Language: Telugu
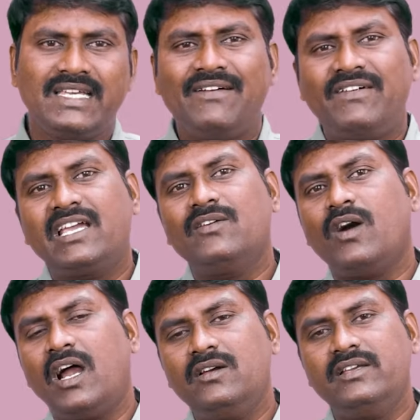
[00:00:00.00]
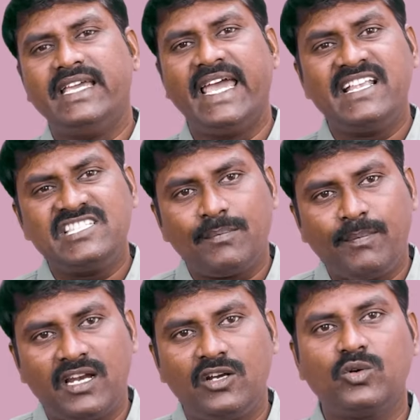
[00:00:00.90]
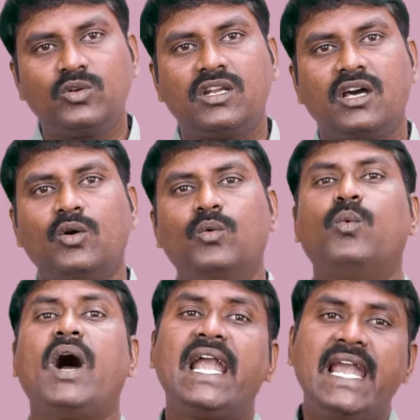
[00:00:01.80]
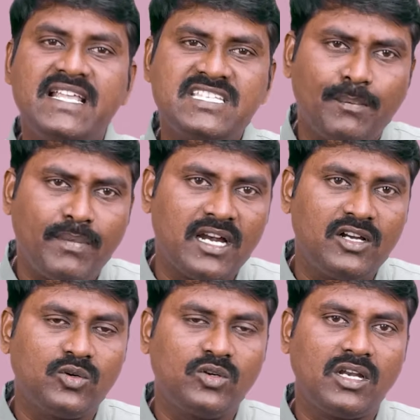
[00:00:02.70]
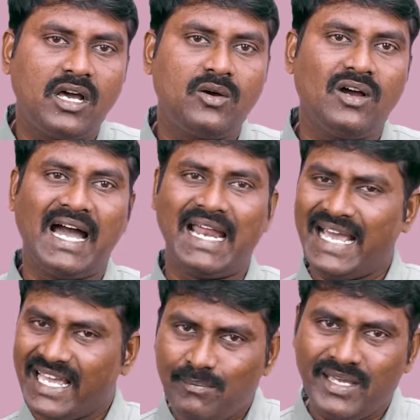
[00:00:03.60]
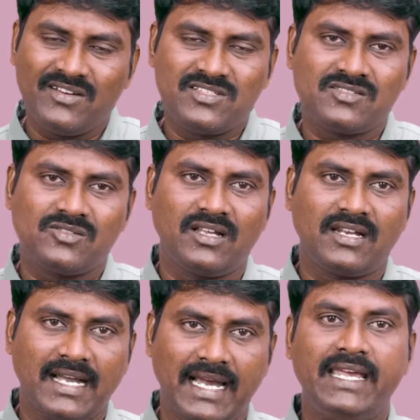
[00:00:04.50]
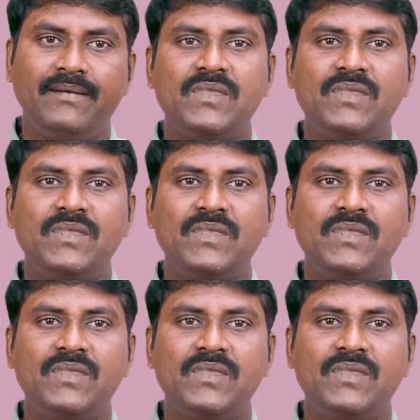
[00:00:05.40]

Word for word: ఎవరికి వాళ్ళు ఏం చెప్పాలనుకుంటున్నారో వాళ్ళేం చెప్పాలనుకుంటున్నారో అలాగే బిహేవ్ చేస్తున్నారు కానీ